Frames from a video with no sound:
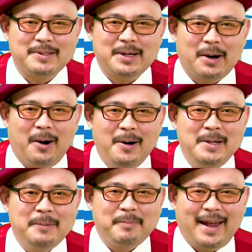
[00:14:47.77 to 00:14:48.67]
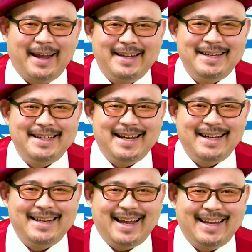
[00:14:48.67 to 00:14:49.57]
したよ。ね、いいねいいねいい
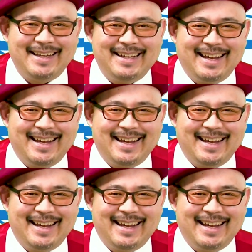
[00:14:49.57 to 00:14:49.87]
ねいいね、